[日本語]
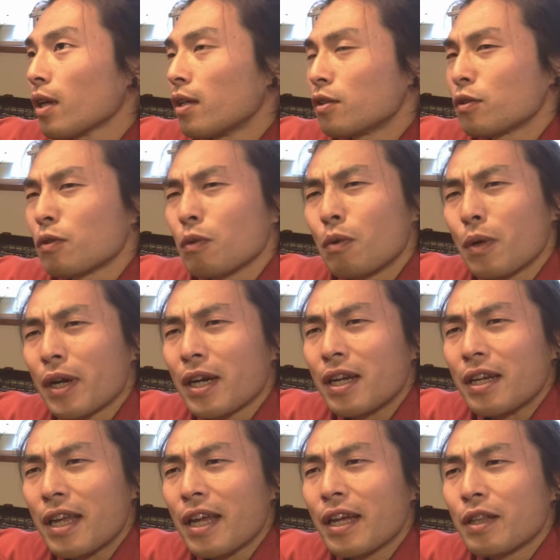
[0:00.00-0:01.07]
ちょっとこれが
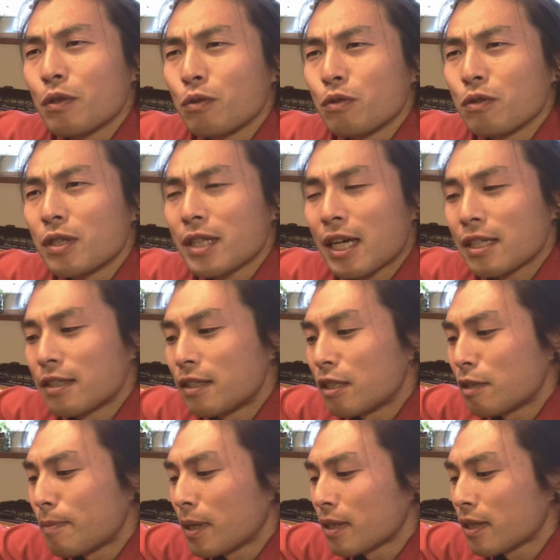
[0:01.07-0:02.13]
ね、途中で足して
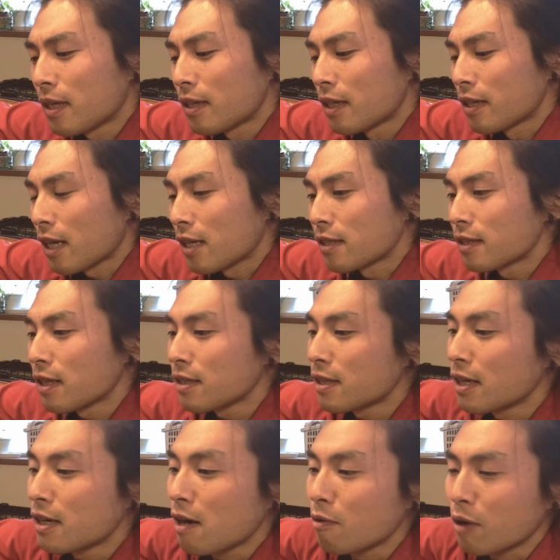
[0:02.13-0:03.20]
しまったんで、足した
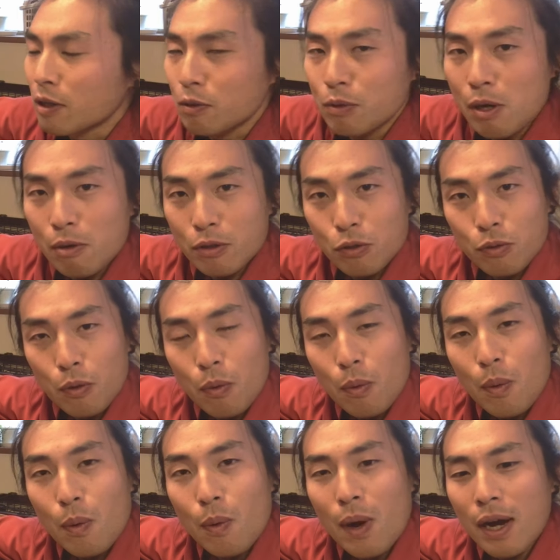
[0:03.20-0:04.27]
せいなのかどうなのかちょっとよ
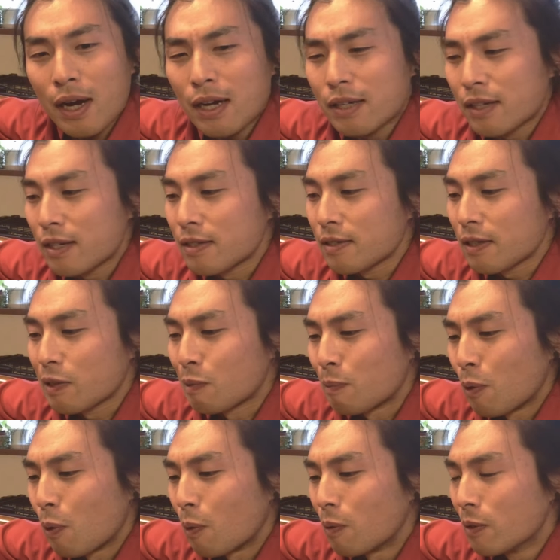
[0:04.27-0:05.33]
くわかんないですけど
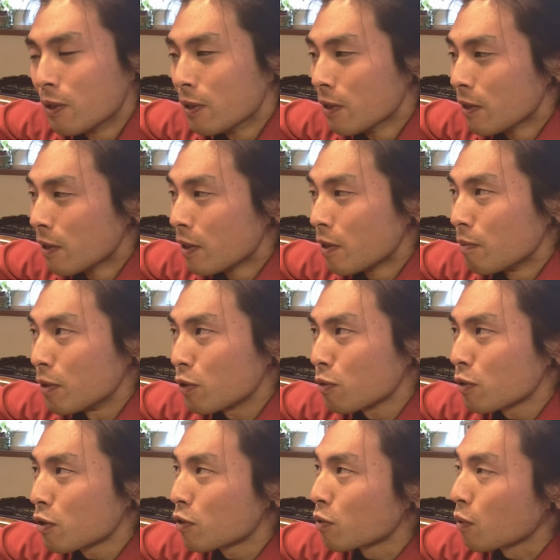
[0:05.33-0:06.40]
も、もう正
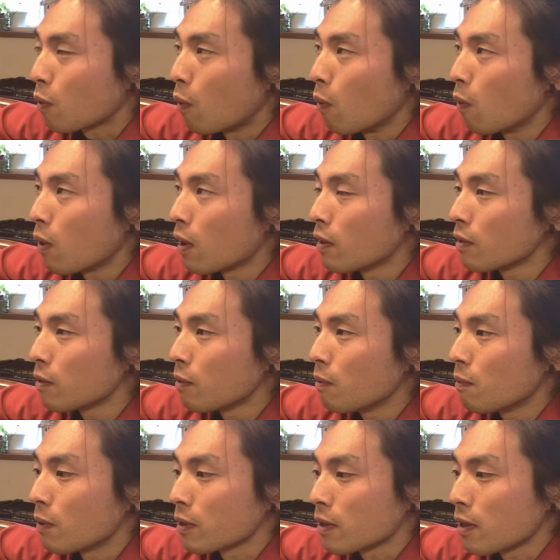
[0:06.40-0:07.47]
直ちょっと後半の
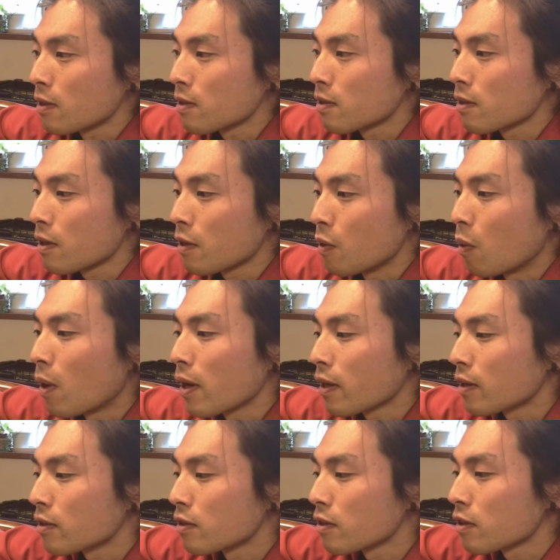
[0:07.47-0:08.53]
方は炭酸弱い
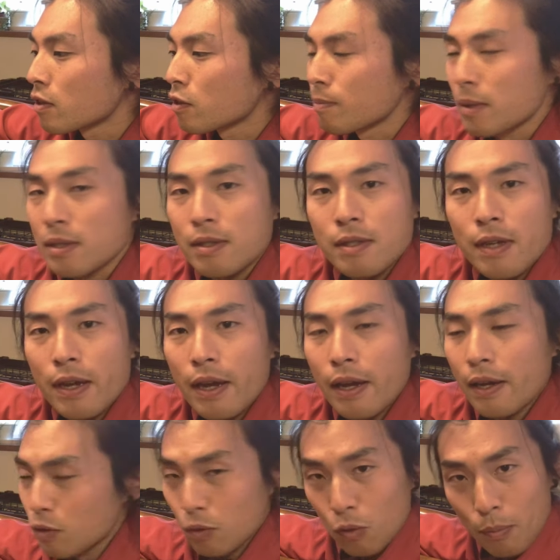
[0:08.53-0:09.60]
感じがします
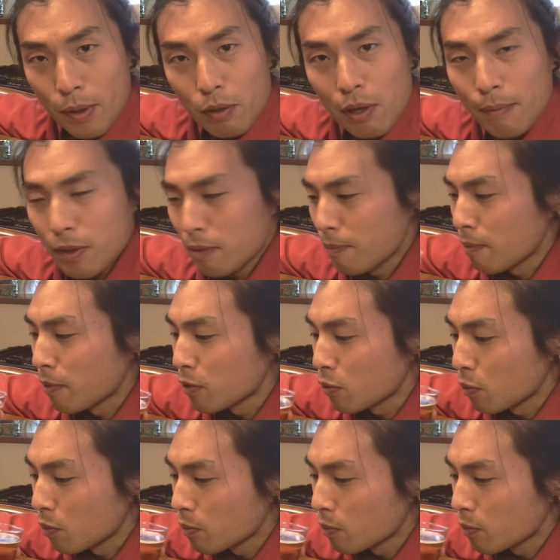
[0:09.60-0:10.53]
ね。飲み比べてみましょ